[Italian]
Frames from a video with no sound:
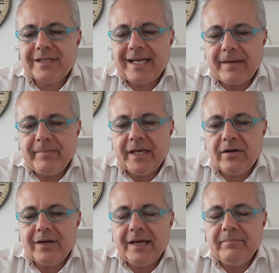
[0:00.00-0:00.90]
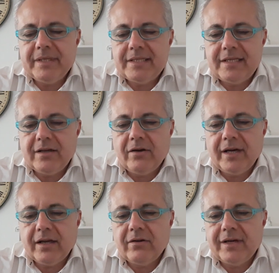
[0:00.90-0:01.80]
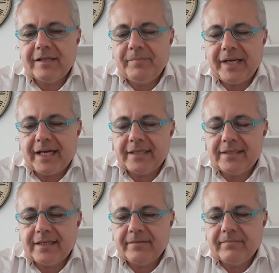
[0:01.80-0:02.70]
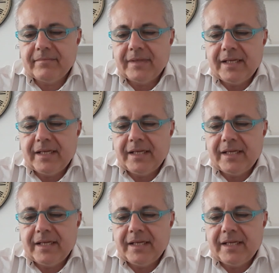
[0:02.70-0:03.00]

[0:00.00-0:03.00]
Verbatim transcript: scambiano l'ambizione con la speranza.